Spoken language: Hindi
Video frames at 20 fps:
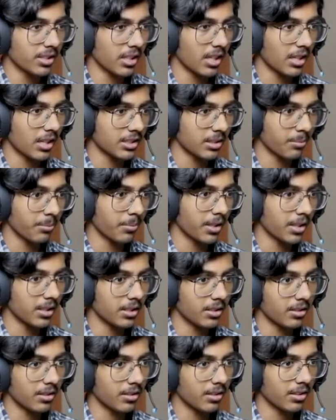यहाँ से
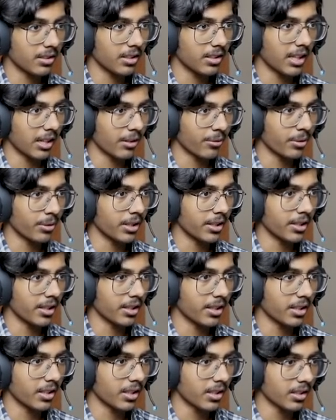मिडल कैलकुलेट
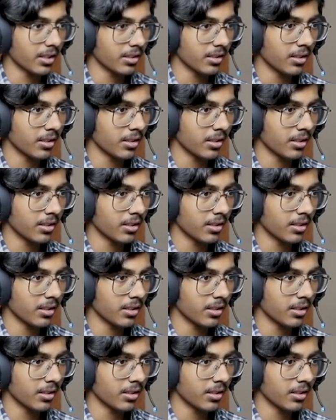करते हैं